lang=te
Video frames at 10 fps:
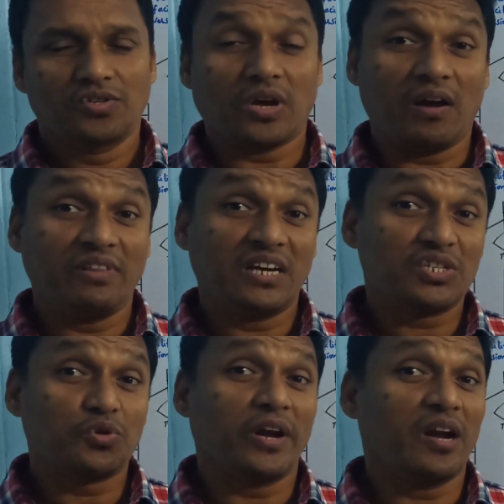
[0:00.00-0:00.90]
సో ఆ విధంగా
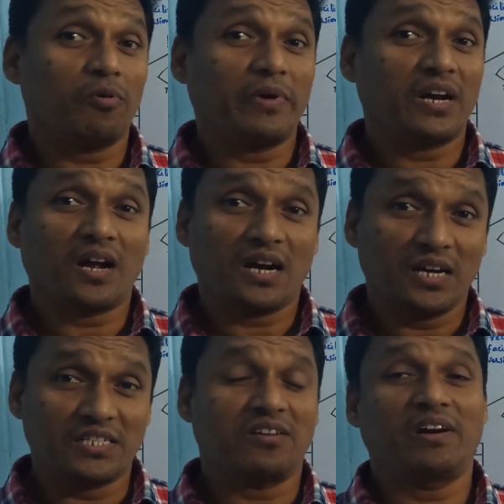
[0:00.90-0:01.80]
స్టోర్ అయినప్పుడు మనకు అక్కడ
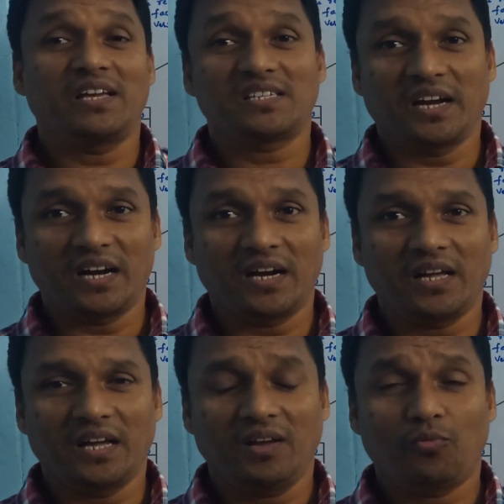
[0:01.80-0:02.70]
డిసడ్వాంటేజెస్
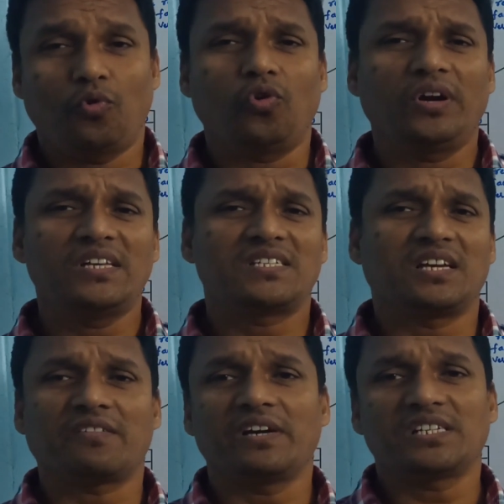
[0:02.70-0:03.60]
ఏంటంటే ఓన్లీ
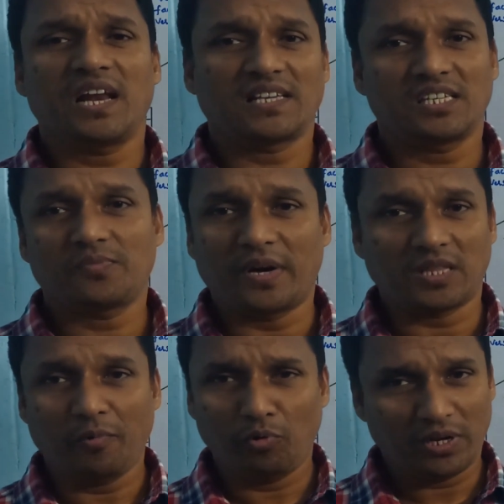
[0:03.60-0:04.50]
సీక్వెన్షియల్ యాక్సెస్
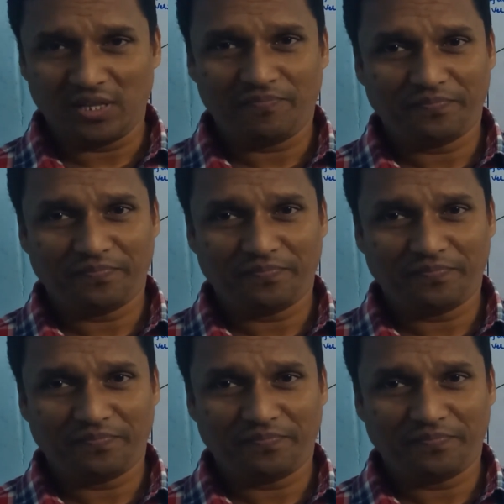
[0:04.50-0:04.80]
మాత్రమే ఉంటుంది